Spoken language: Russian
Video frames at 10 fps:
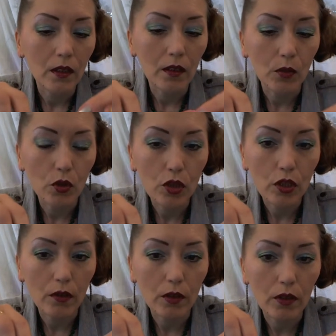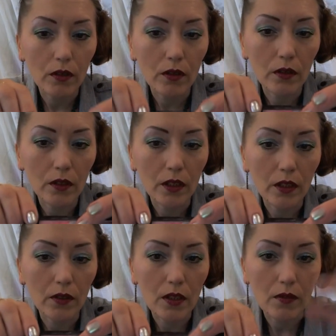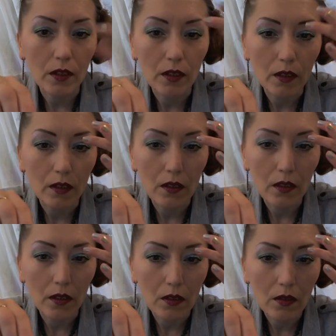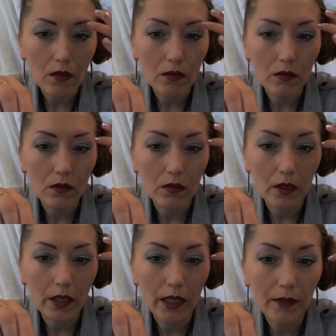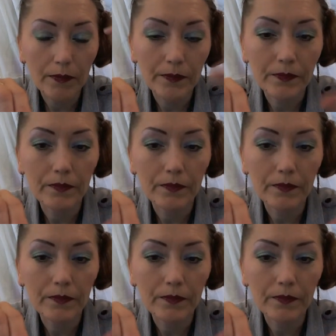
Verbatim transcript: Немножко вот этого цвета энесласу, да.